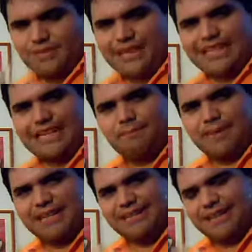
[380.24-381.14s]
aquí ya
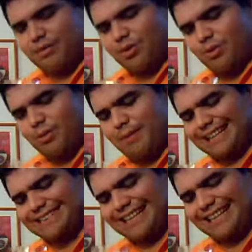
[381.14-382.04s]
empieza, digamos, como
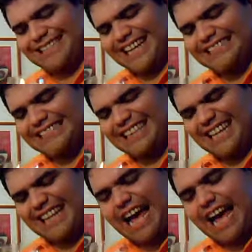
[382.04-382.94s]
más esa
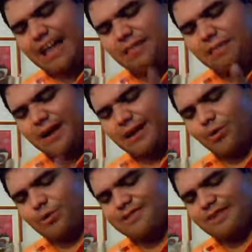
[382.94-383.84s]
seriedad, más
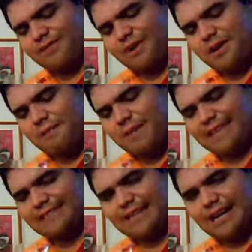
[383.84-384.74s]
como esa
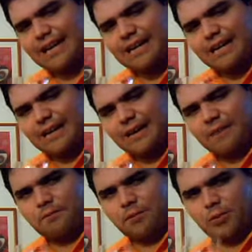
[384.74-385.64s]
firmeza,
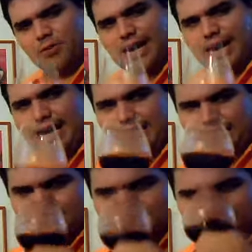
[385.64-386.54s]
eh,
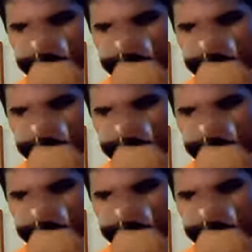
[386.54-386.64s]
fruta,